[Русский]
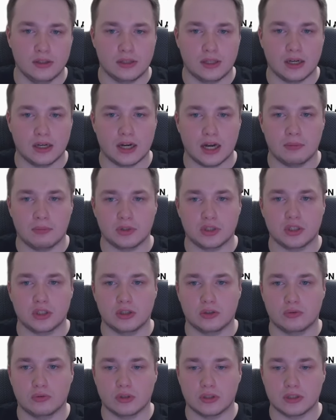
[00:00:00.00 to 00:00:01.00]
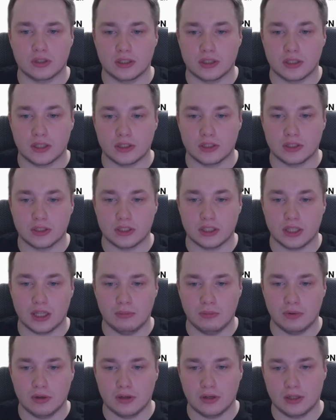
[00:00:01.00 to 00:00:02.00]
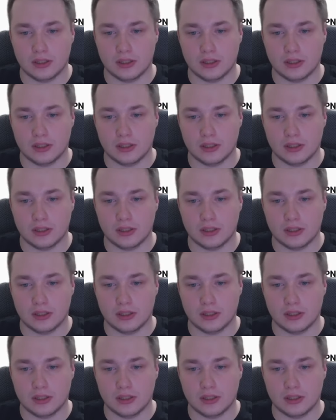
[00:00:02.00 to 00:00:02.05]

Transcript: так как машинка у нас достаточно слабая,